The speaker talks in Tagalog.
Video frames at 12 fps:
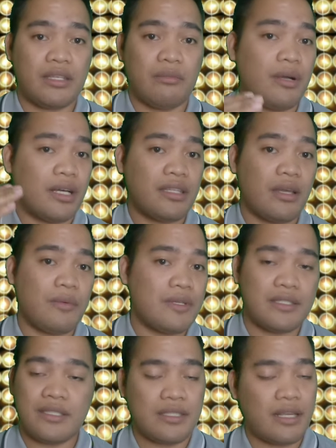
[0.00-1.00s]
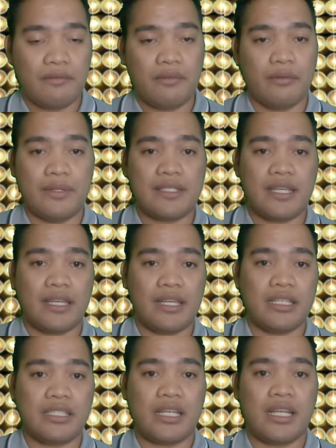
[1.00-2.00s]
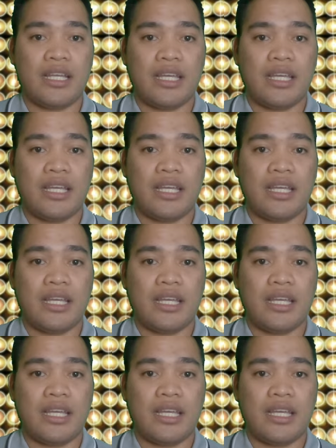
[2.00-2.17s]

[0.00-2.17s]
Yung mga Taiwanese hindi sila fluent sa English.